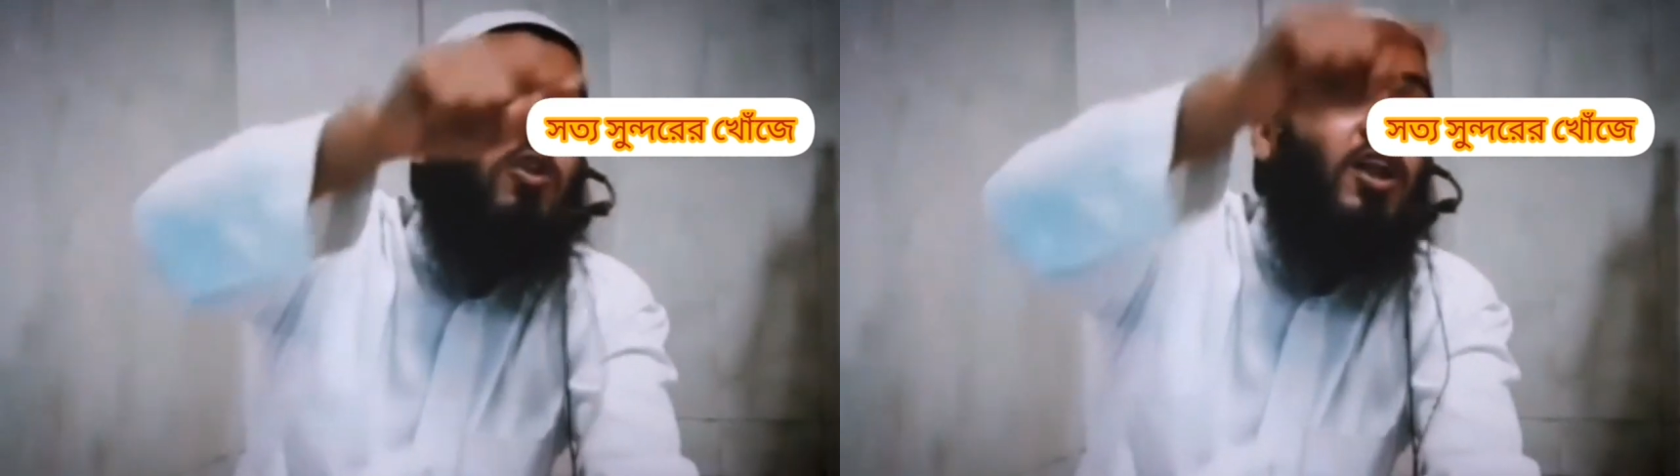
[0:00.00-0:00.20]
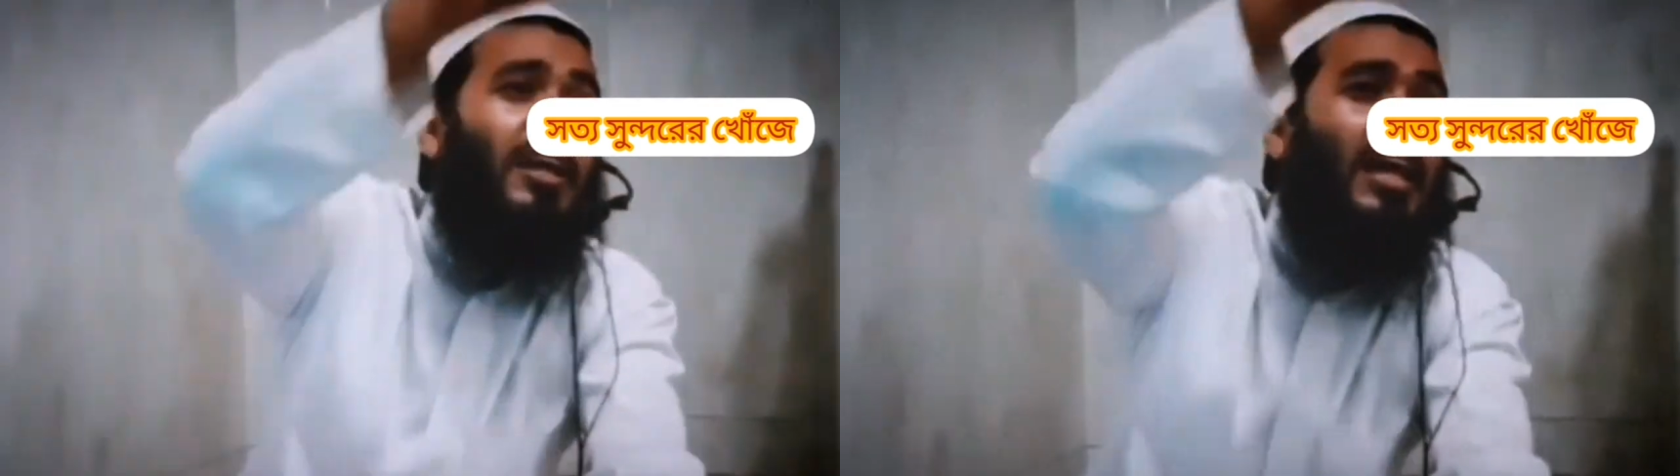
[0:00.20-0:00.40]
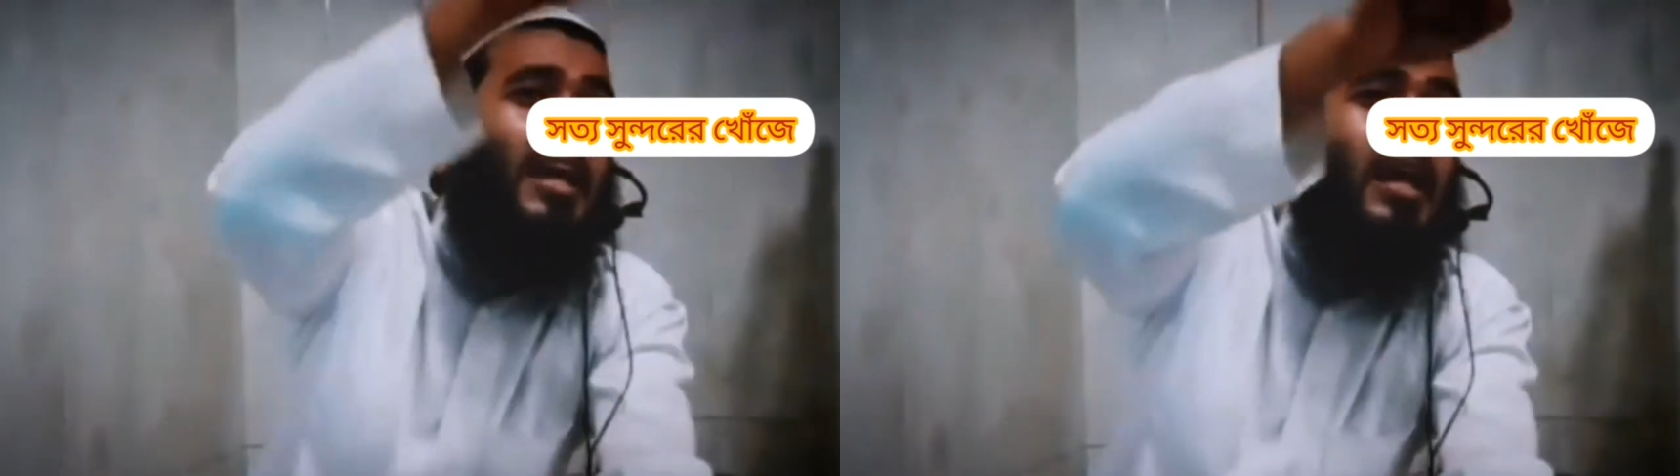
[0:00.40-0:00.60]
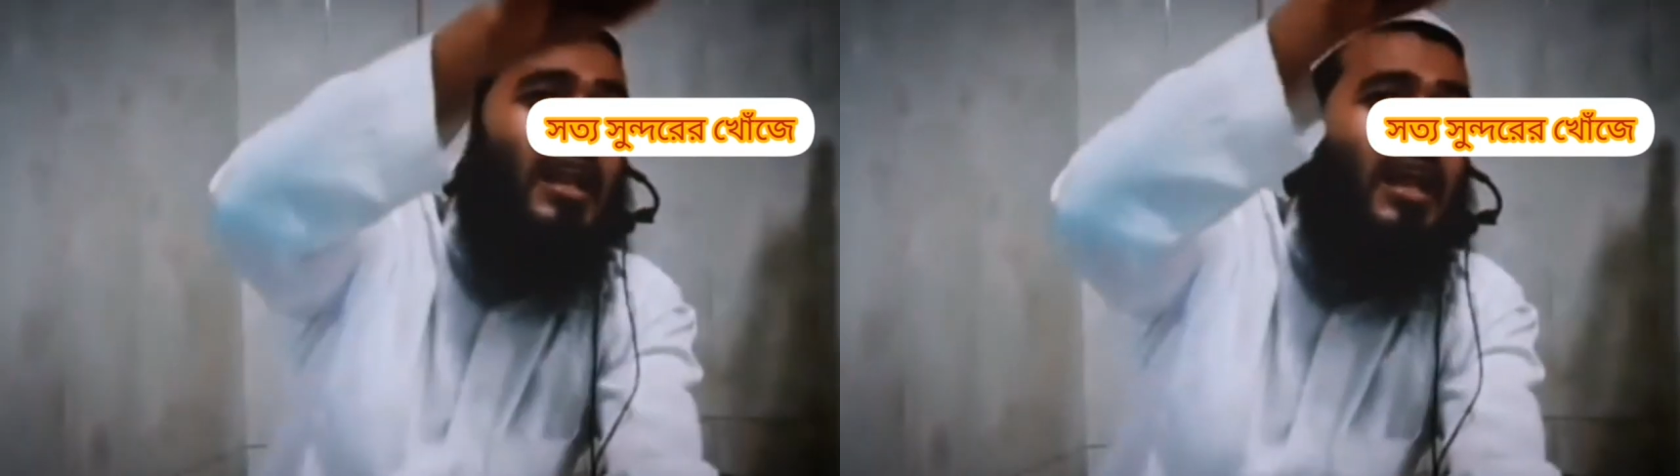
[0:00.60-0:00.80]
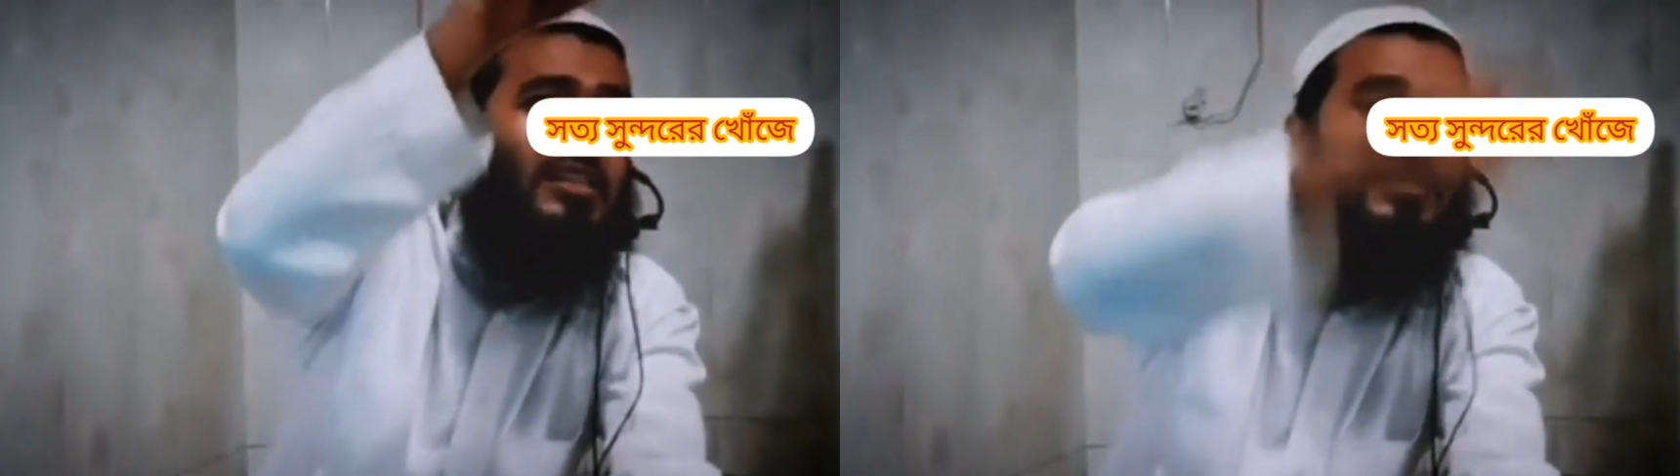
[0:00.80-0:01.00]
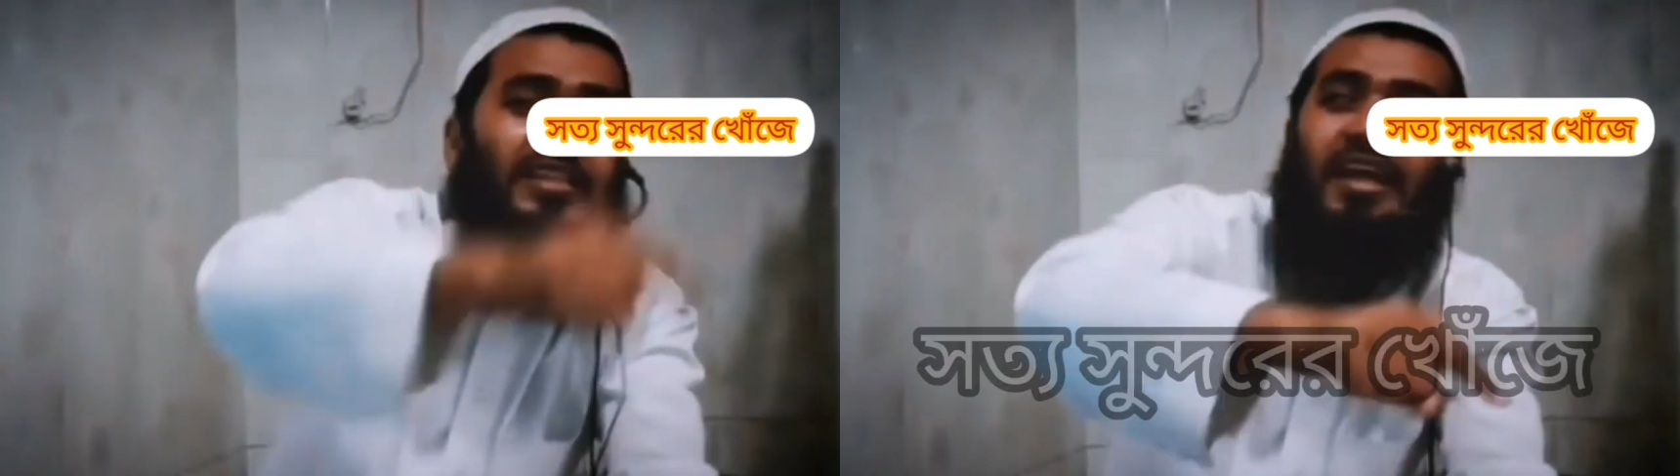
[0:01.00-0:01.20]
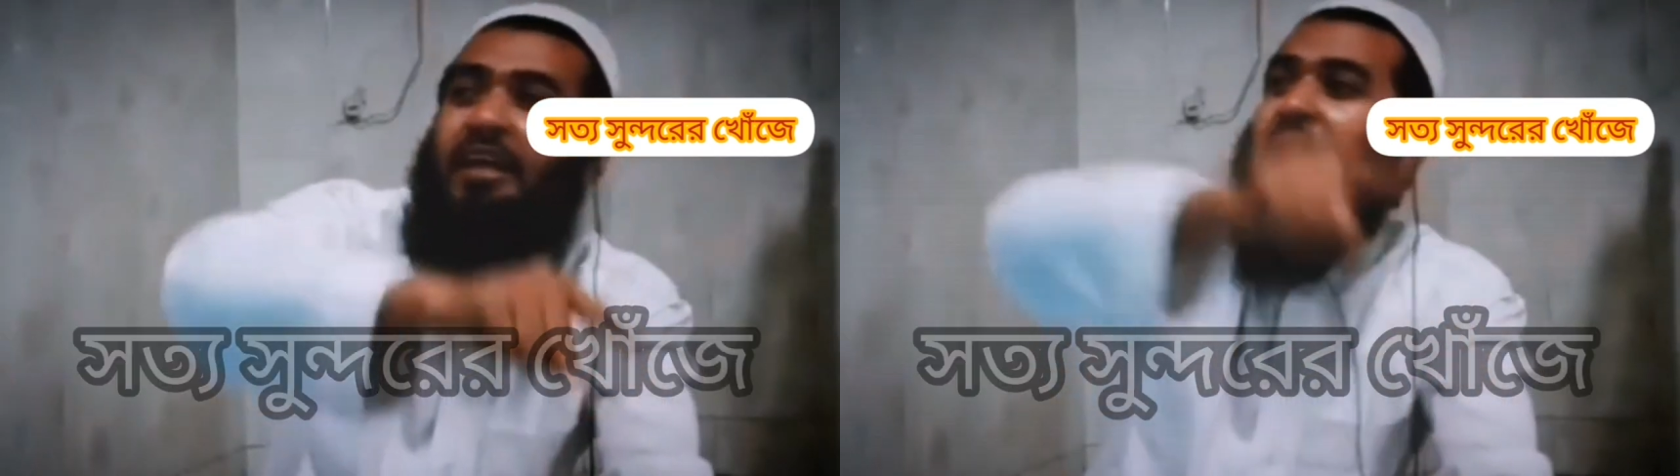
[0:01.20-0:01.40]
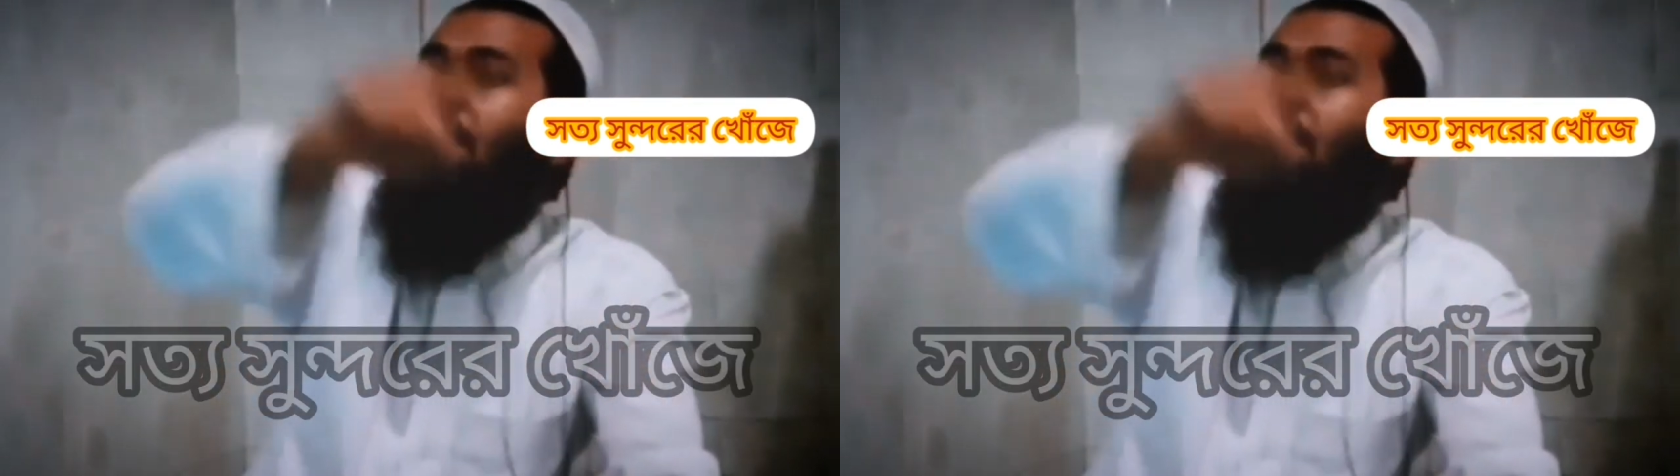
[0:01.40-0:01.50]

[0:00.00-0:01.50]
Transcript: করার জ্ঞান আল্লাহ দিয়ে দেয়